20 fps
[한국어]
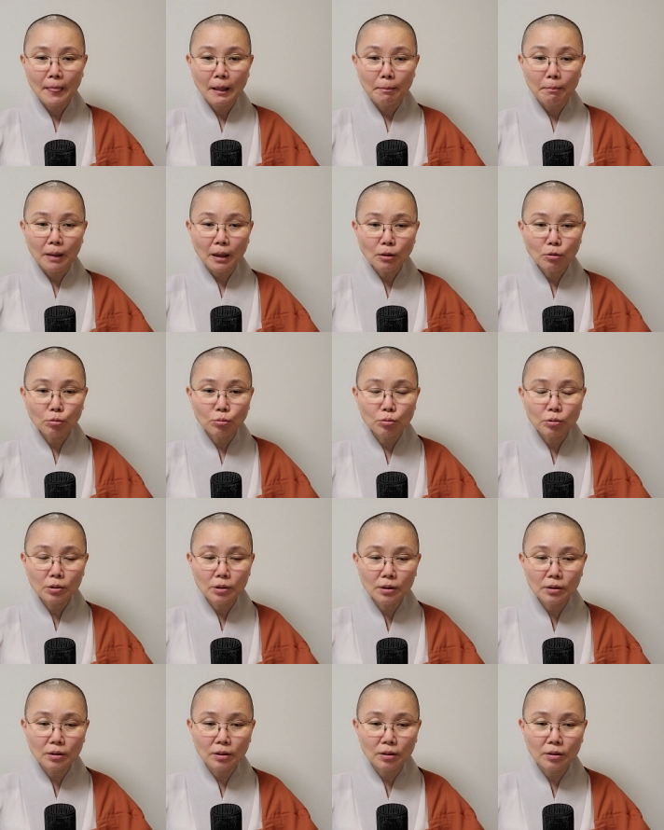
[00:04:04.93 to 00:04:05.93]
맞고
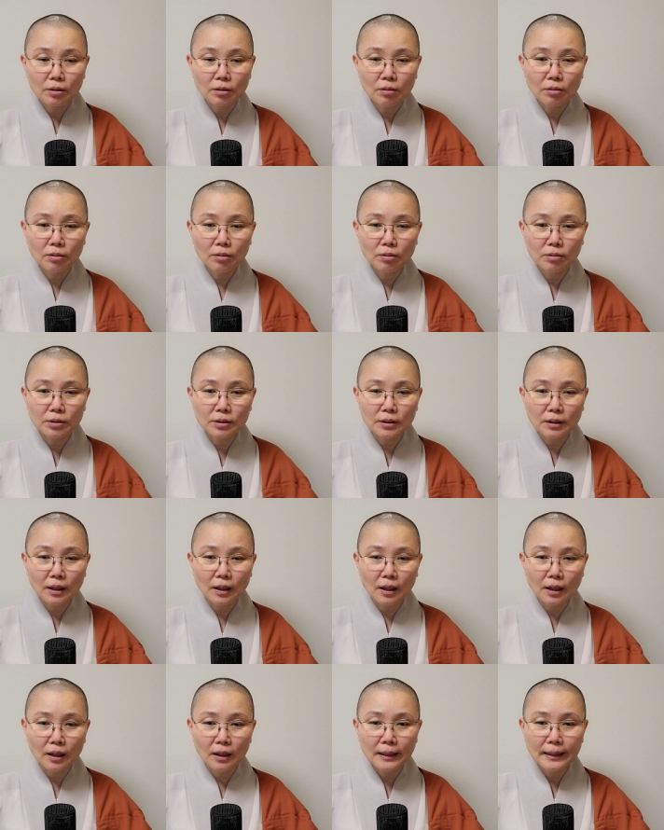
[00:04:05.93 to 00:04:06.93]
틀린 거 그런 것이
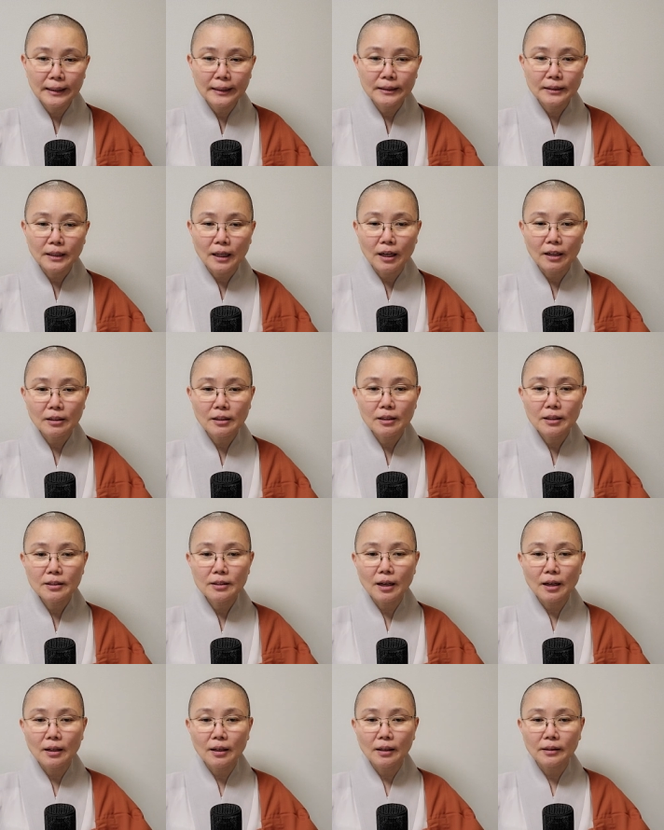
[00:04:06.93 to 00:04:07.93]
다 자기
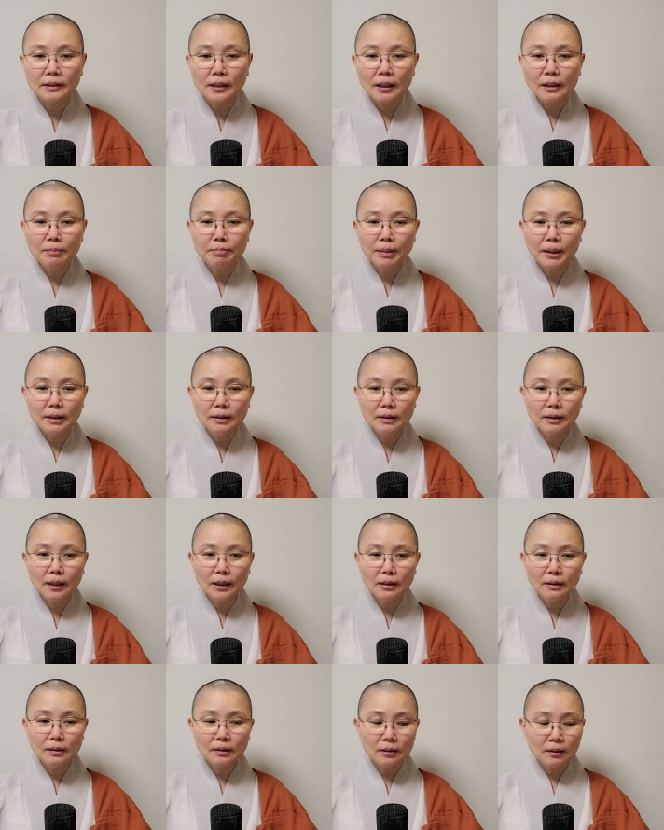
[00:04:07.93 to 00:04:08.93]
생각, 자기
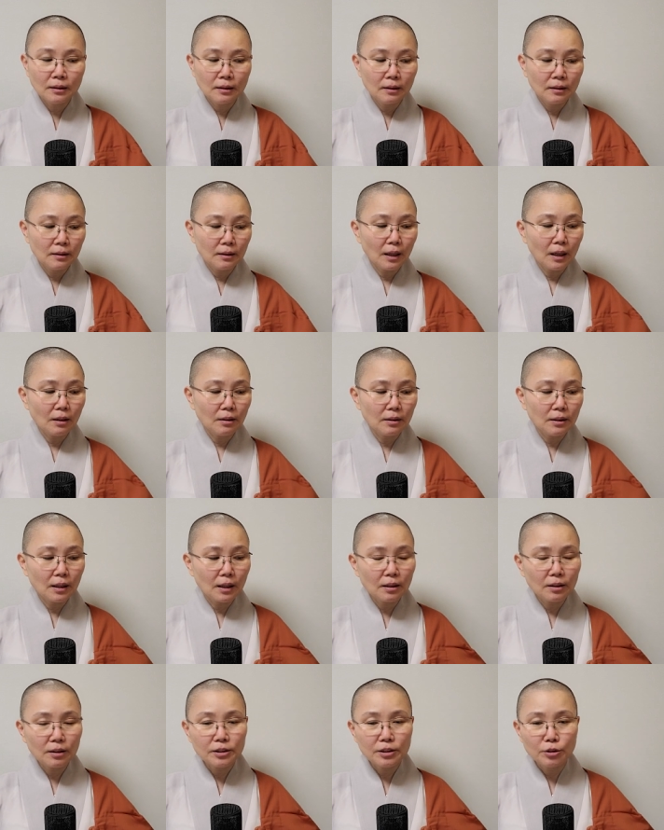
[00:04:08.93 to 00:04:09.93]
판단에
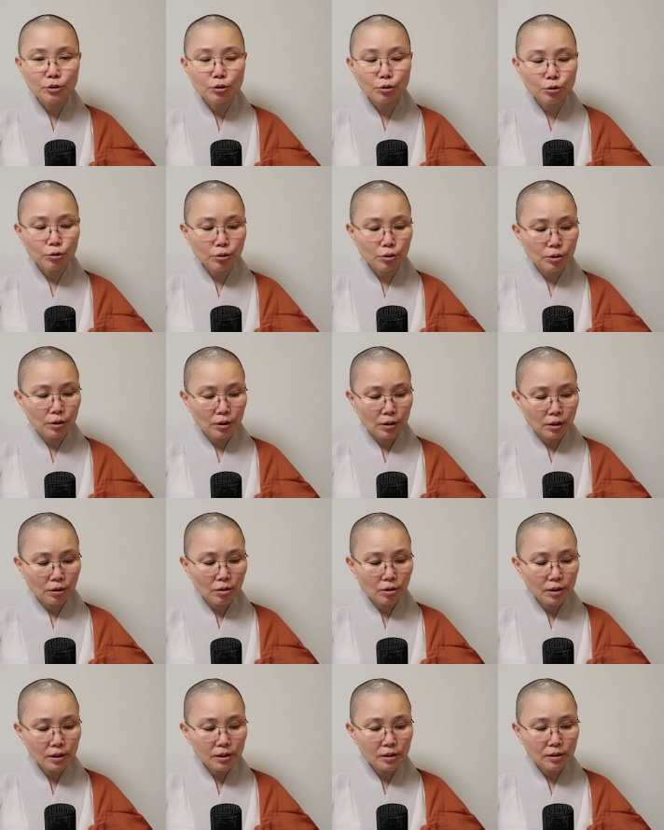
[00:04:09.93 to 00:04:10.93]
의한 것인 줄
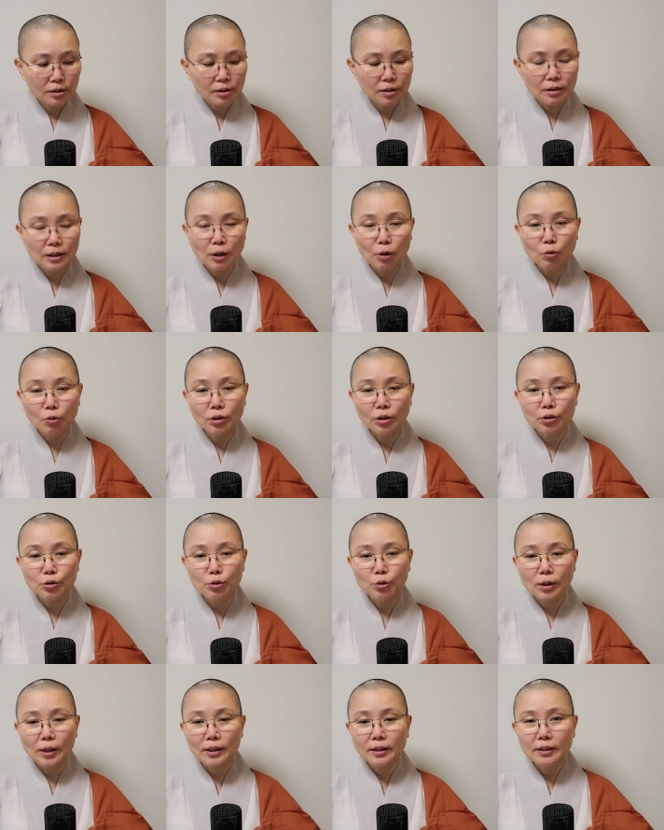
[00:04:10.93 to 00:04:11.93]
거기서 나오는 건
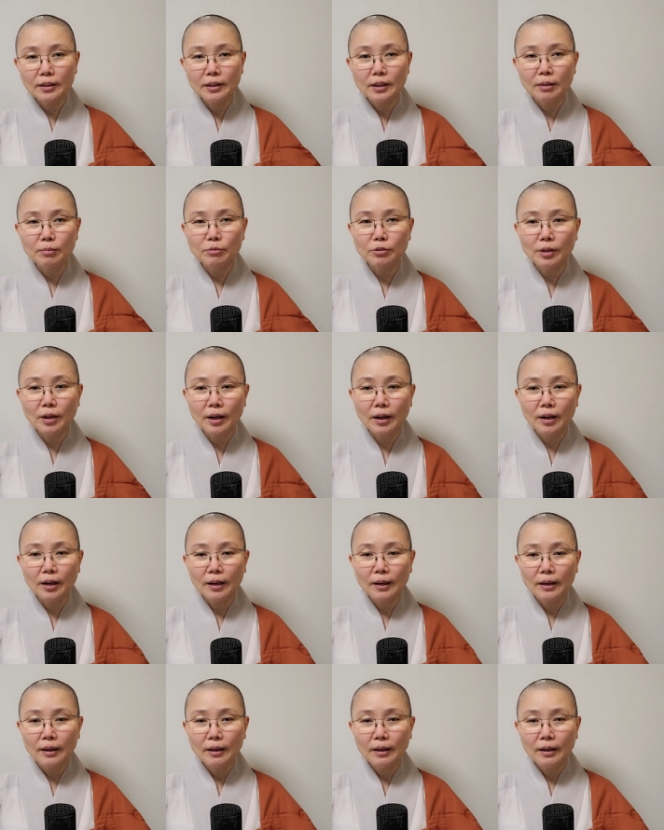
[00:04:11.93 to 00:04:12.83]
줄 알기 때문에